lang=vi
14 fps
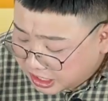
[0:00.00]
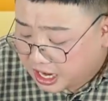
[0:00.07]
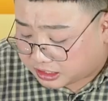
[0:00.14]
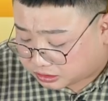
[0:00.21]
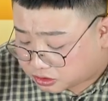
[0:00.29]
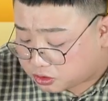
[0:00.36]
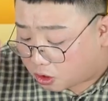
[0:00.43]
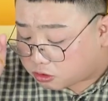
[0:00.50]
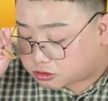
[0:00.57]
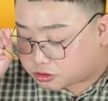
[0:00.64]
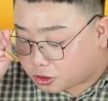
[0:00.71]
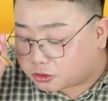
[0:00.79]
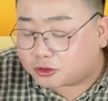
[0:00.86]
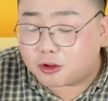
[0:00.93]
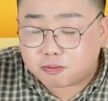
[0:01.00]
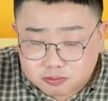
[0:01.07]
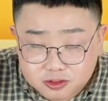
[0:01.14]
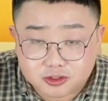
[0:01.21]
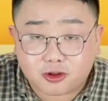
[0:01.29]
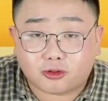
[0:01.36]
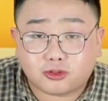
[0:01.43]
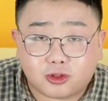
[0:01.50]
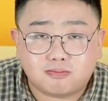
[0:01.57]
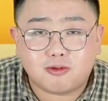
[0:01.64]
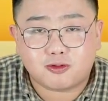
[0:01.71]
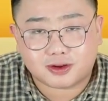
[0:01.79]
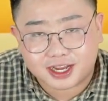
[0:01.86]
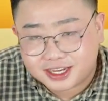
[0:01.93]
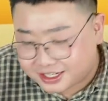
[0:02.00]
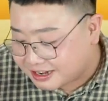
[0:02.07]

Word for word: à sốt sốt sốt sốt tteokbokki.